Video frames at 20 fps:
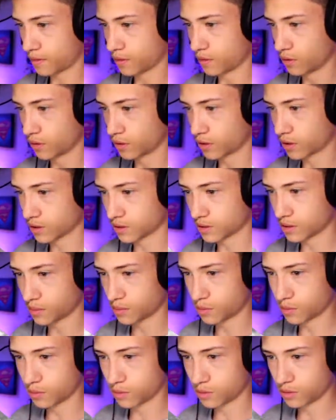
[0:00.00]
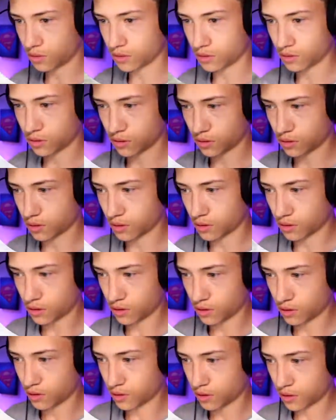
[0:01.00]
Ok, c'est bon.
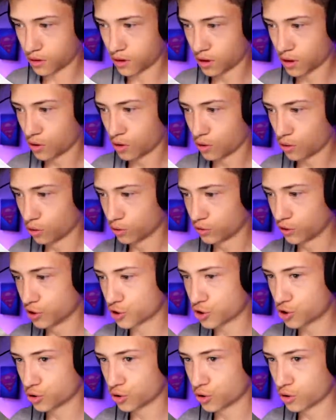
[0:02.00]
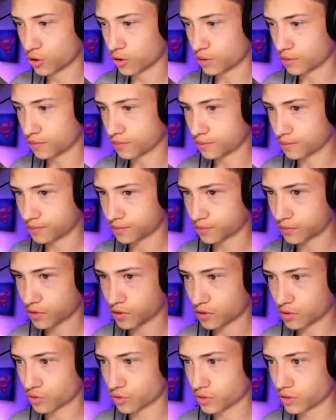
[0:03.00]
On est chaud.
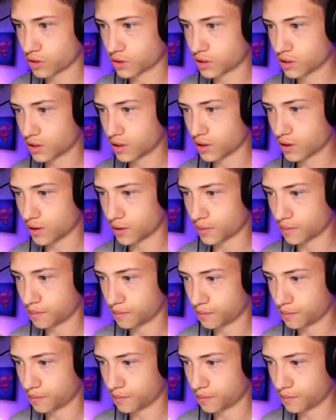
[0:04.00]
Je t'ai dit, les gars.